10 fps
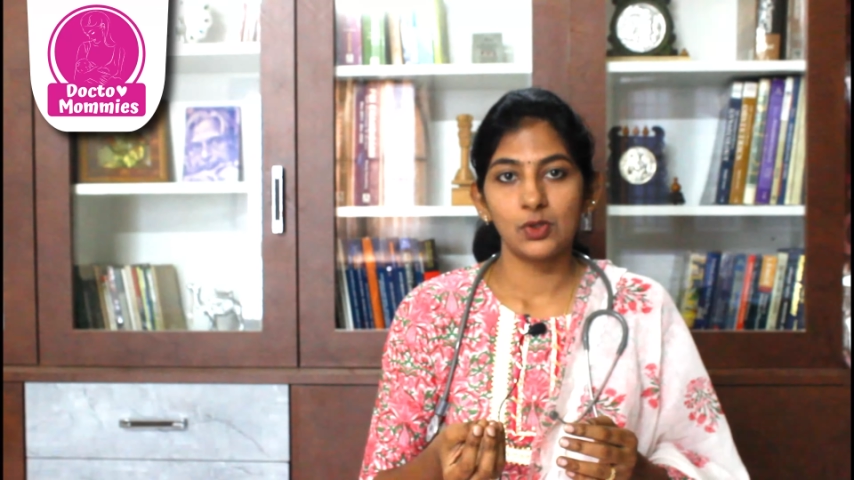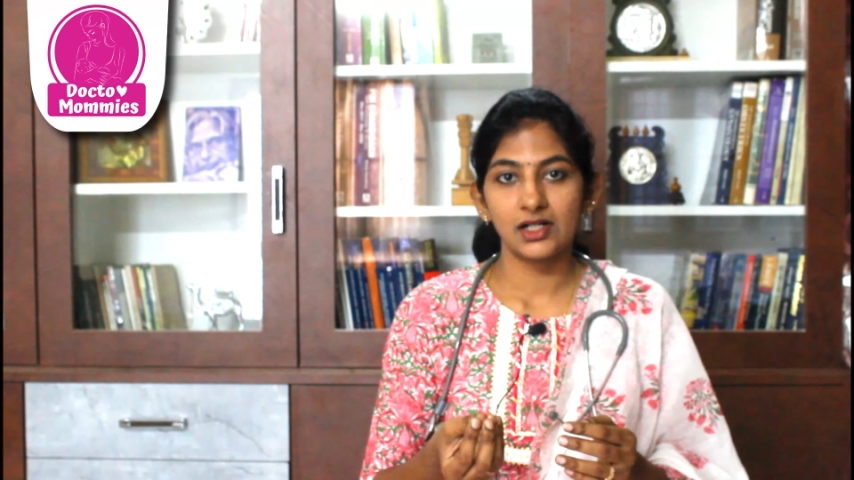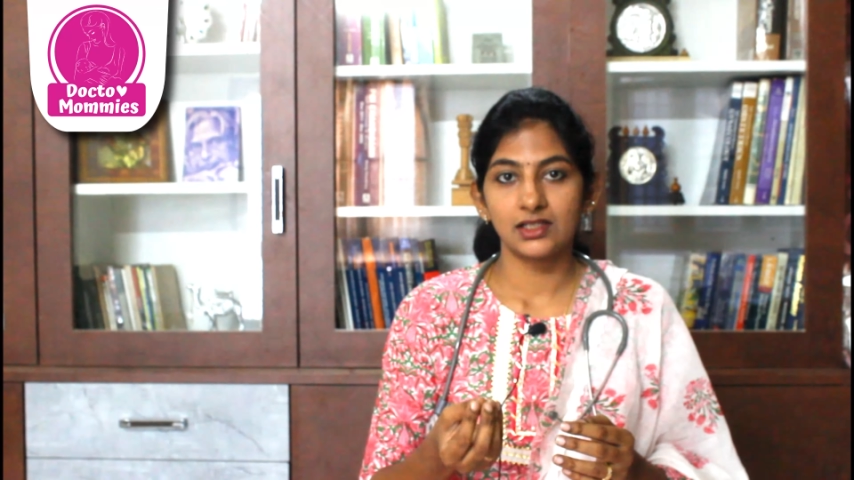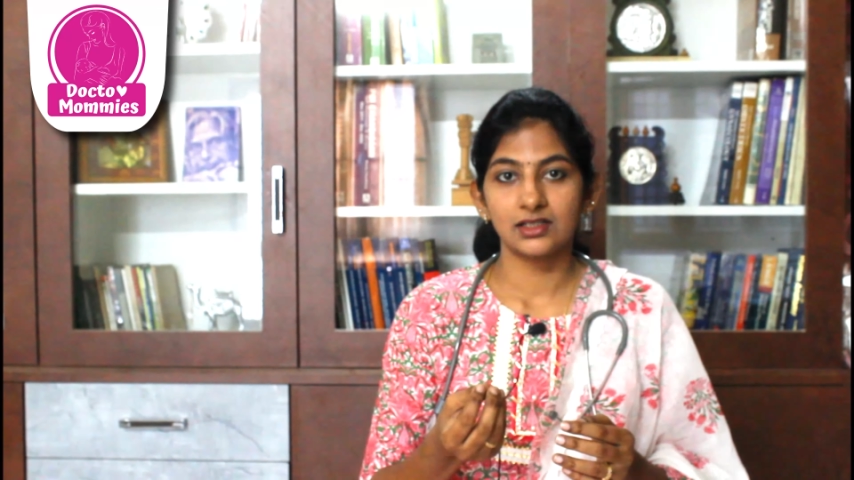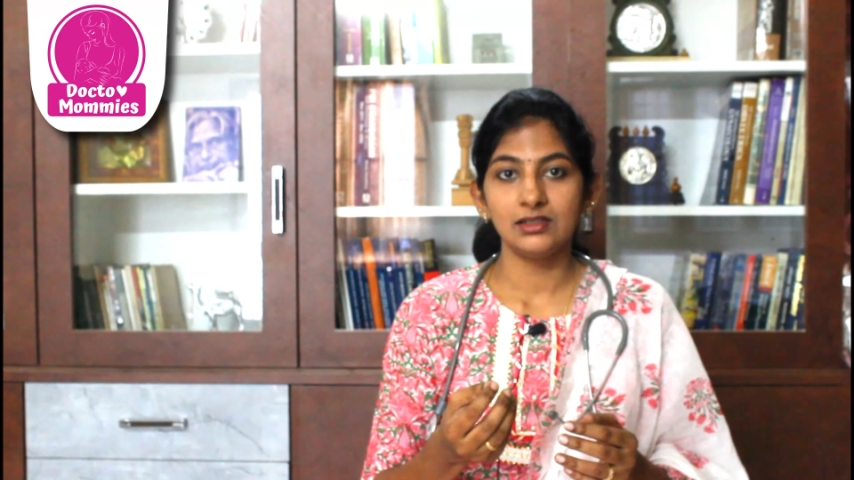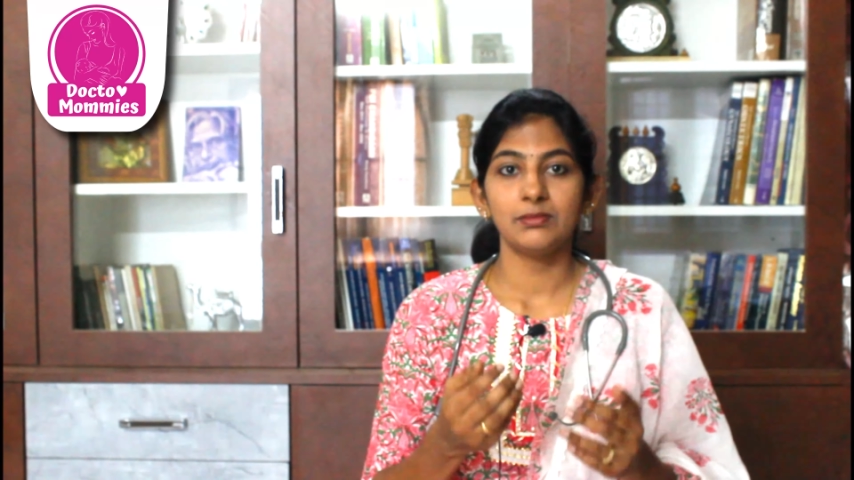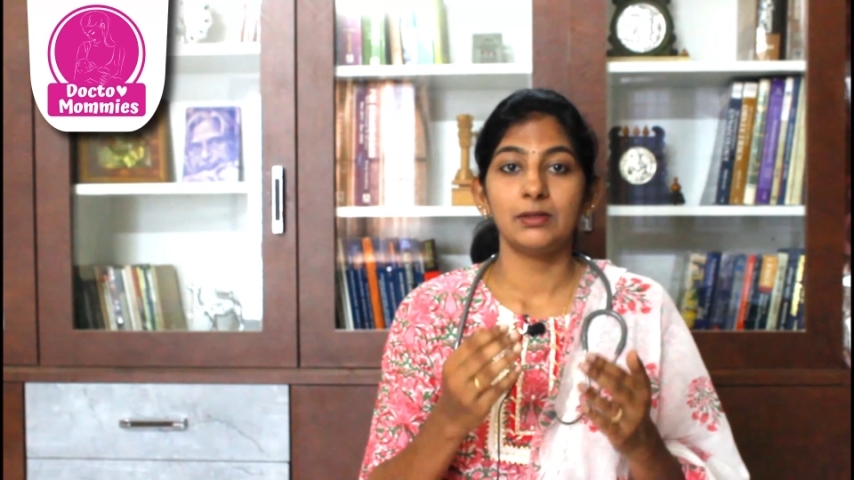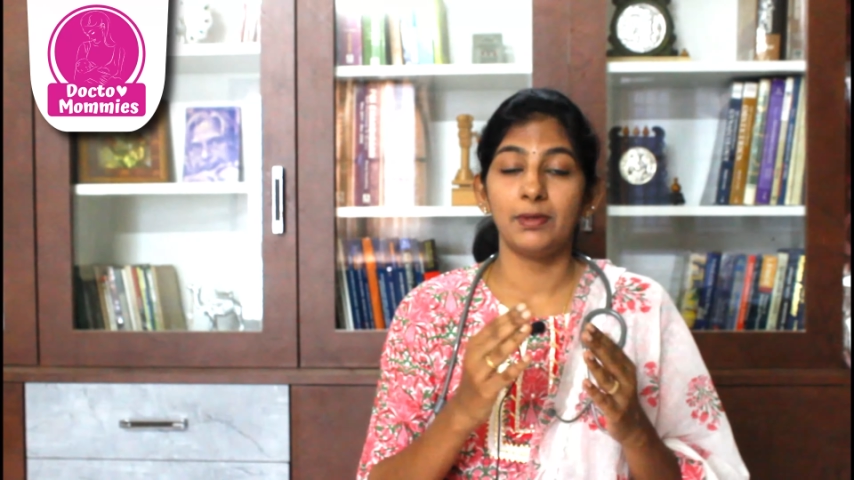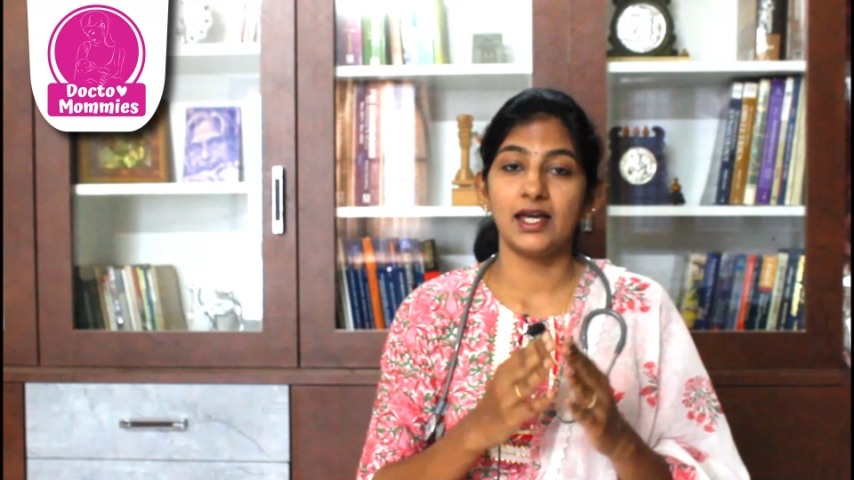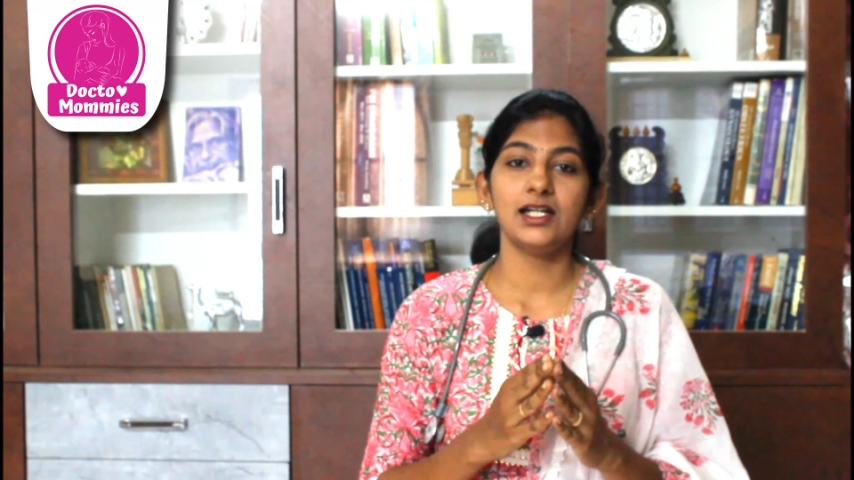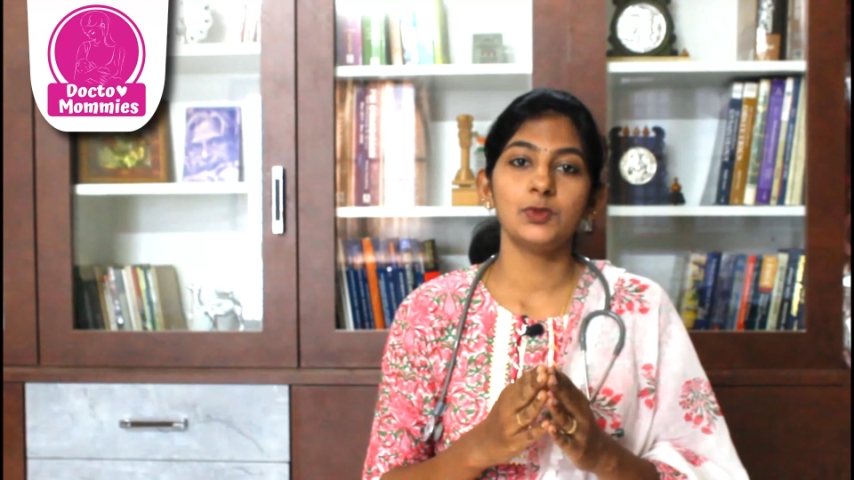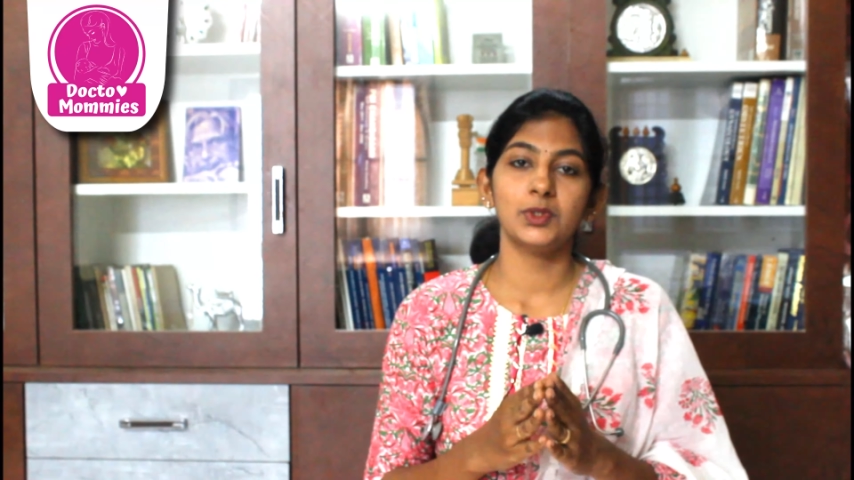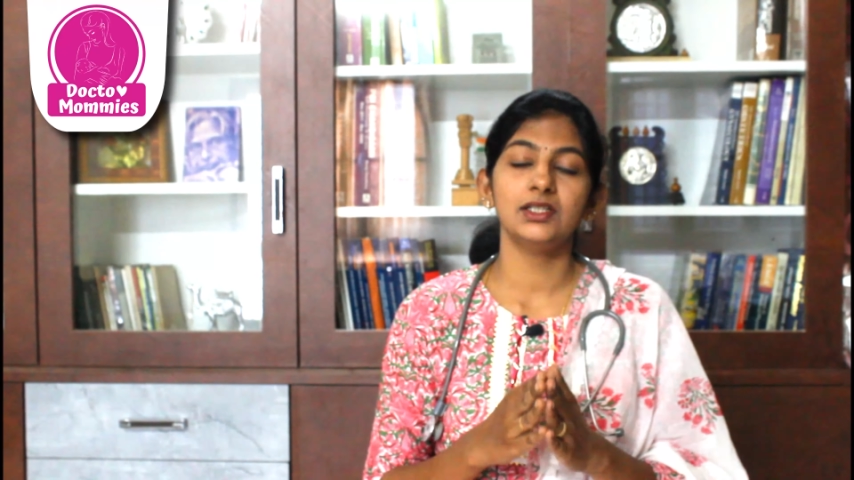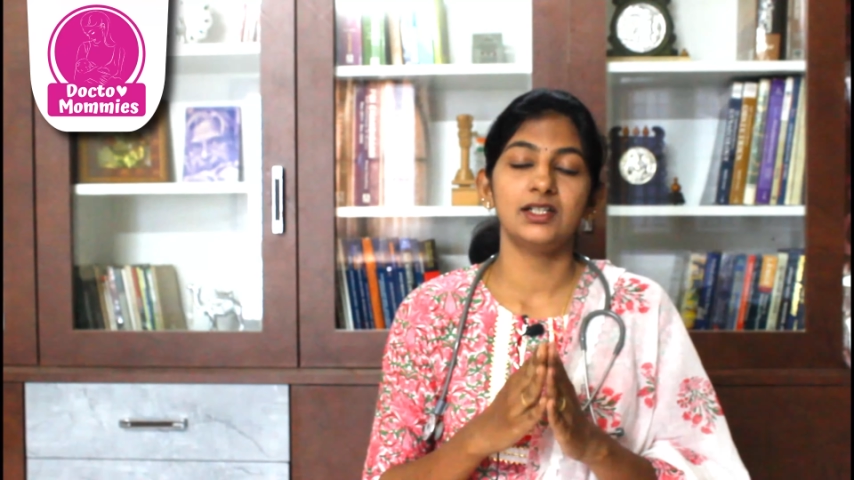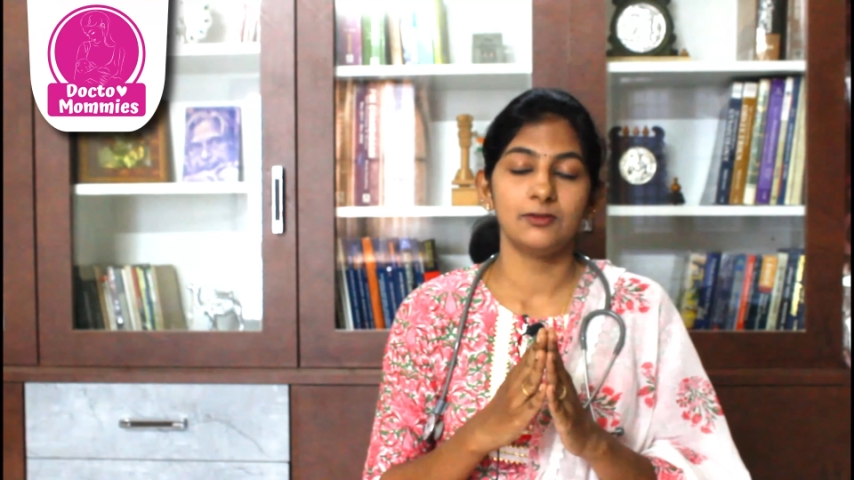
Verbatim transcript: சொல்கிறதுக்கு பட் பேரண்ட்ஸ் வந்து